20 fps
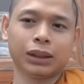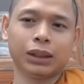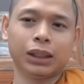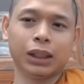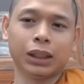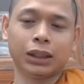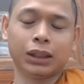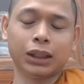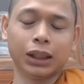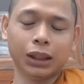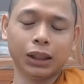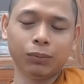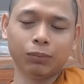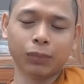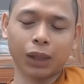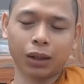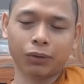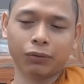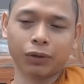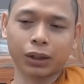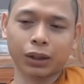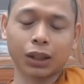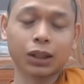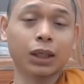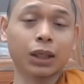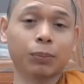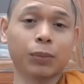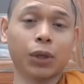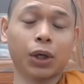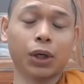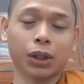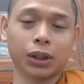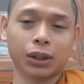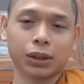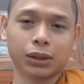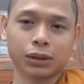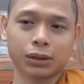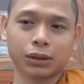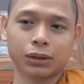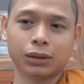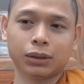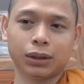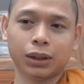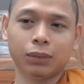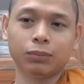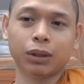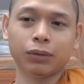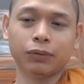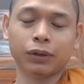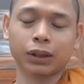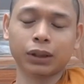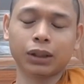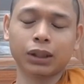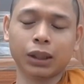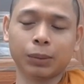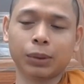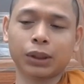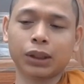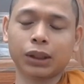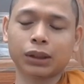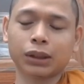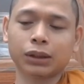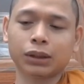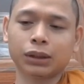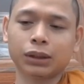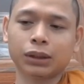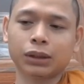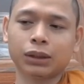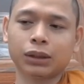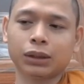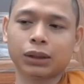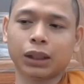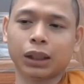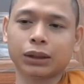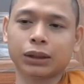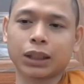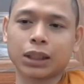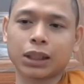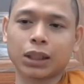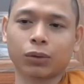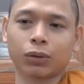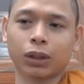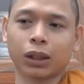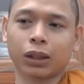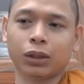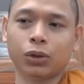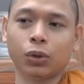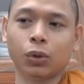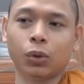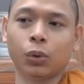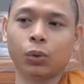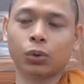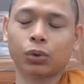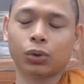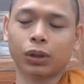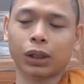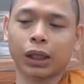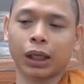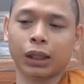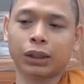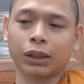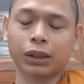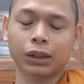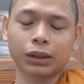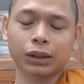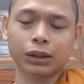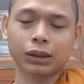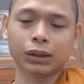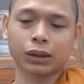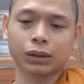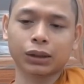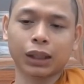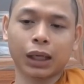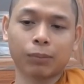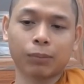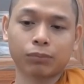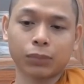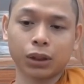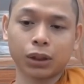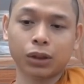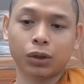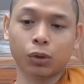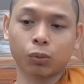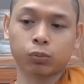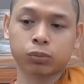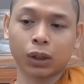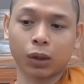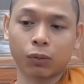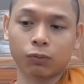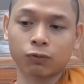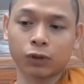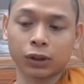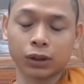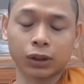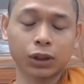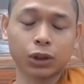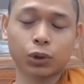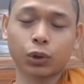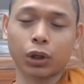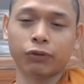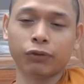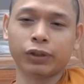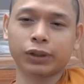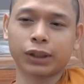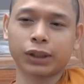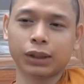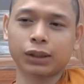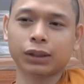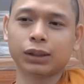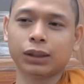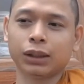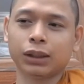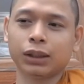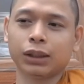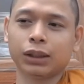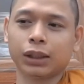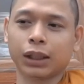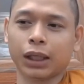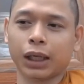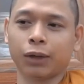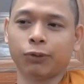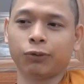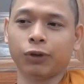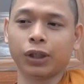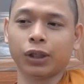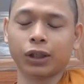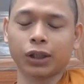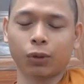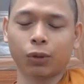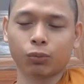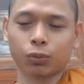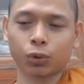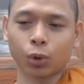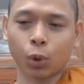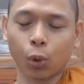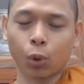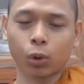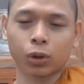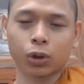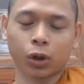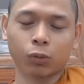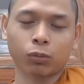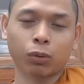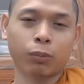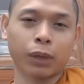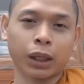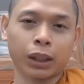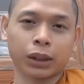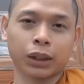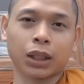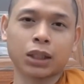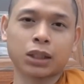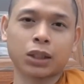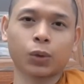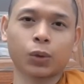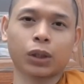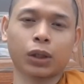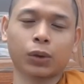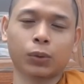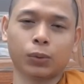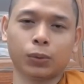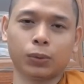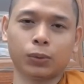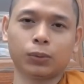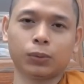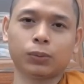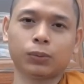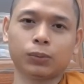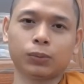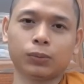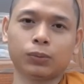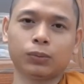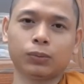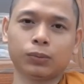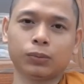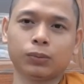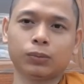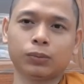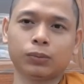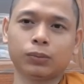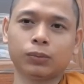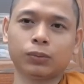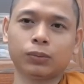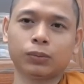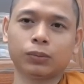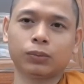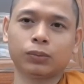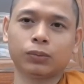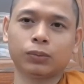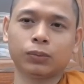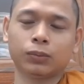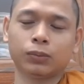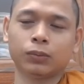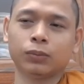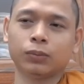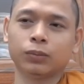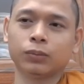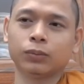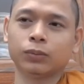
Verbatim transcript: thì chính bởi vì cái nghiệp đó đó chính bởi vì cái nghiệp đó đó thành ra sau này dù cho ngài chứng được tam minh lục thông và tứ tuệ phân tích ngài vẫn không thuộc nổi một bài kệ sáu câu ừ.